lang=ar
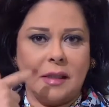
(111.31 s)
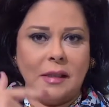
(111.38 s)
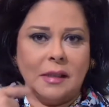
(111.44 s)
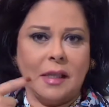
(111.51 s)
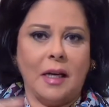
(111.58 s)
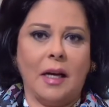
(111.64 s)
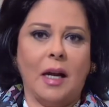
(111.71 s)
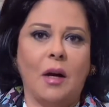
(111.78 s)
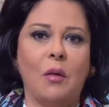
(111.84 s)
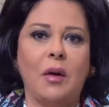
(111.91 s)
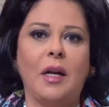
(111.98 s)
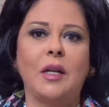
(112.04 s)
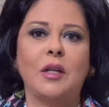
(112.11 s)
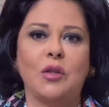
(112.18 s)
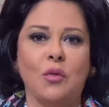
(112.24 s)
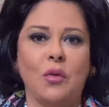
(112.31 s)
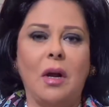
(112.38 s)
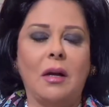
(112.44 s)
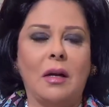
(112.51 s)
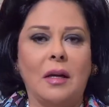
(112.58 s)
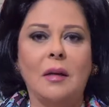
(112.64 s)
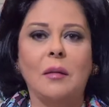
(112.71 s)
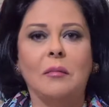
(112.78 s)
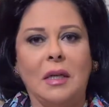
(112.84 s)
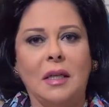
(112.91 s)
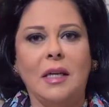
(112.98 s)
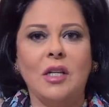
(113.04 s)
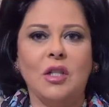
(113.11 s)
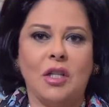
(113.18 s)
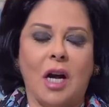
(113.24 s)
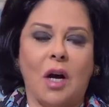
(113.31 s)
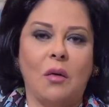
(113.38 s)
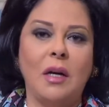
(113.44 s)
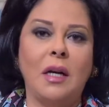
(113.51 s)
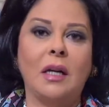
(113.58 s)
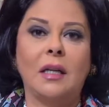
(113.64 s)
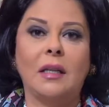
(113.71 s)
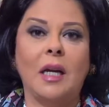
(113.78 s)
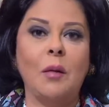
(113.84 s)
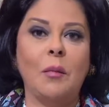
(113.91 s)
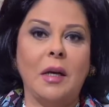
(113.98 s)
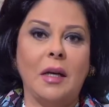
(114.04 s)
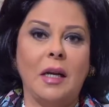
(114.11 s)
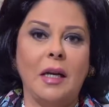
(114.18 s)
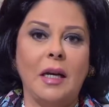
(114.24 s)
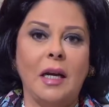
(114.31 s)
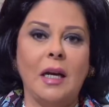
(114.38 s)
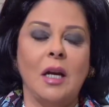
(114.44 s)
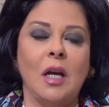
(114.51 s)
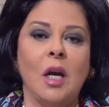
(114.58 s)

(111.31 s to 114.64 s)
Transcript: لسانها وحش لناش دعوه احنا دايما هنا